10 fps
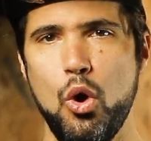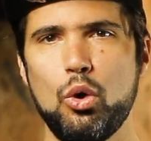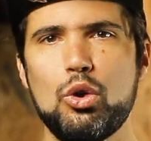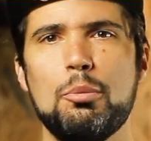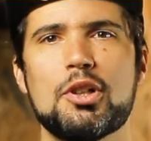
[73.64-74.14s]

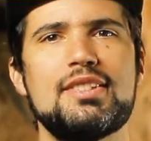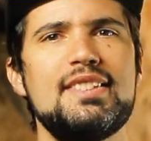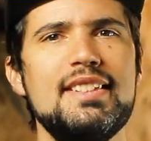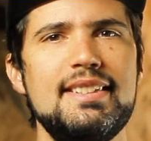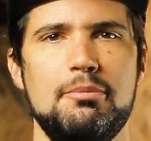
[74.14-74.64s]
on commence
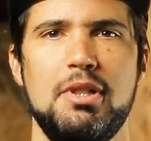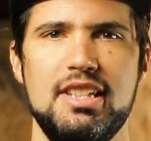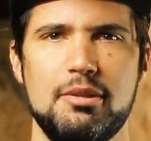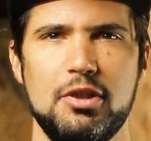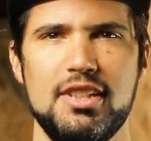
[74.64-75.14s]

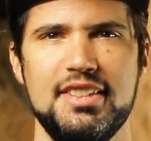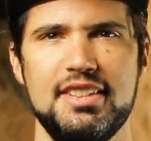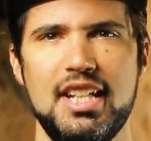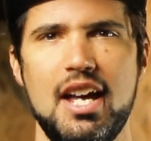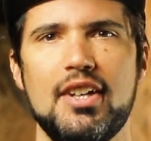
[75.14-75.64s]
systématiquement les
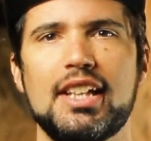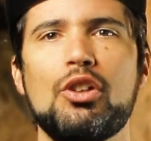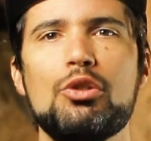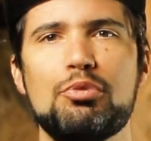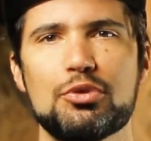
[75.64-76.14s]
essais avec
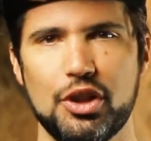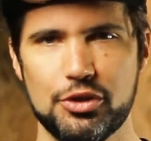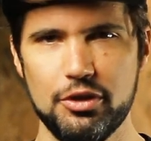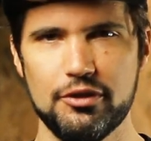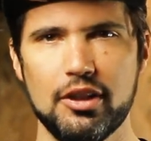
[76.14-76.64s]

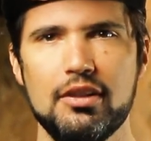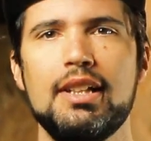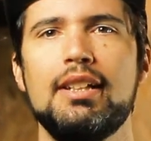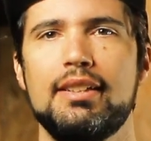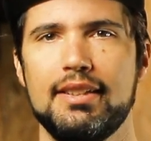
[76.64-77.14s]
30% devant,
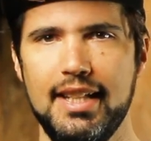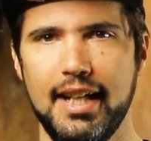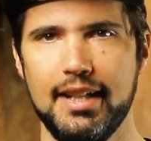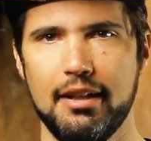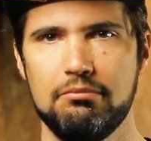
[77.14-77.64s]

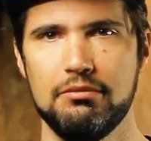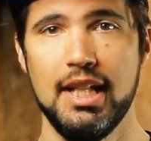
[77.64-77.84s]
derrière.